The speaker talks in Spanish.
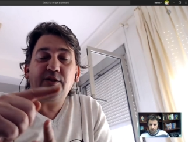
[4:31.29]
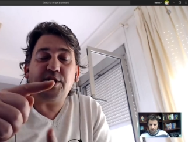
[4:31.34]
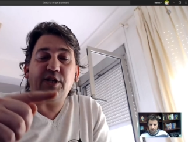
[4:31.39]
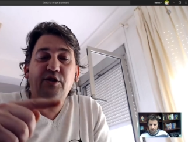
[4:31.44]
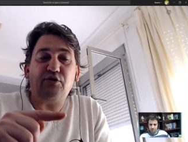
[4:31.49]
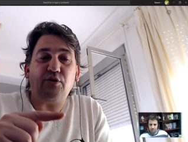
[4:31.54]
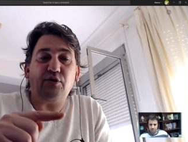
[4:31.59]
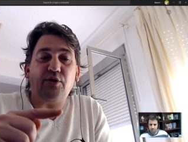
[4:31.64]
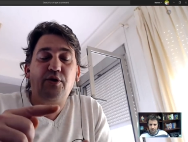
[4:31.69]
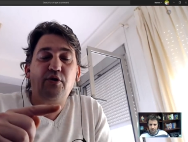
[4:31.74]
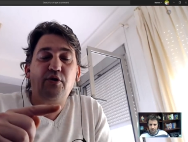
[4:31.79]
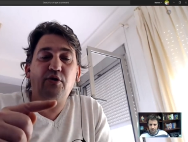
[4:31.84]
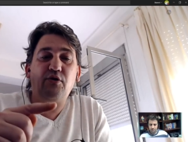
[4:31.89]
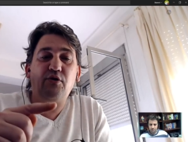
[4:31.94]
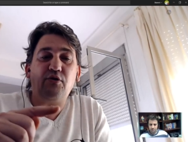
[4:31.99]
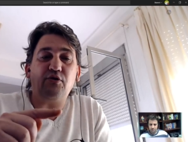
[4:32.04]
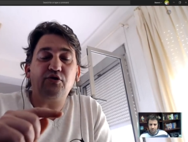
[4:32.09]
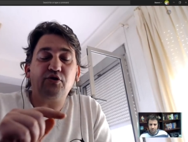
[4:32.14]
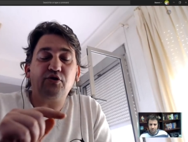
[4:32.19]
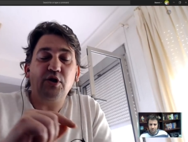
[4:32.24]
de esos
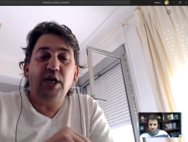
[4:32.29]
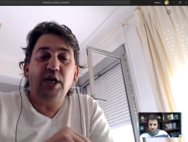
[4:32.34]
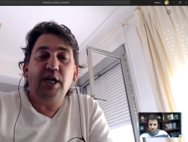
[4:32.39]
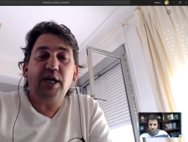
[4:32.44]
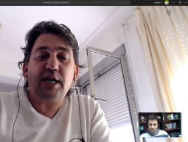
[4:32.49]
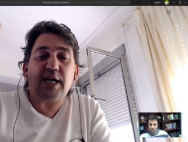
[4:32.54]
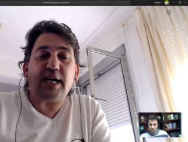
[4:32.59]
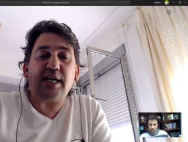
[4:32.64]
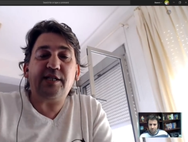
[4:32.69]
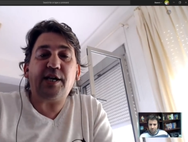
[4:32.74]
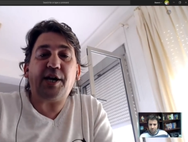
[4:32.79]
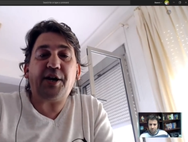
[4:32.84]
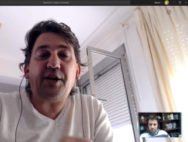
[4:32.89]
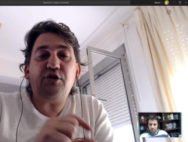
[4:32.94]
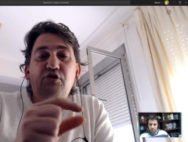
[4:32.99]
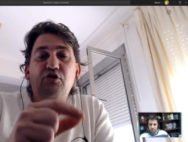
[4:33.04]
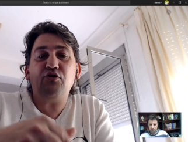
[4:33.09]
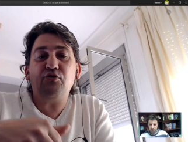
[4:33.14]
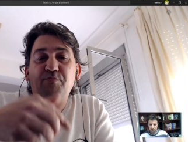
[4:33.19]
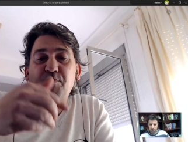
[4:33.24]
dos
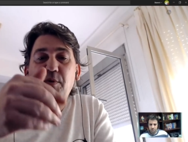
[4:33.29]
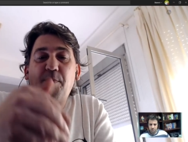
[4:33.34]
cacharrillos,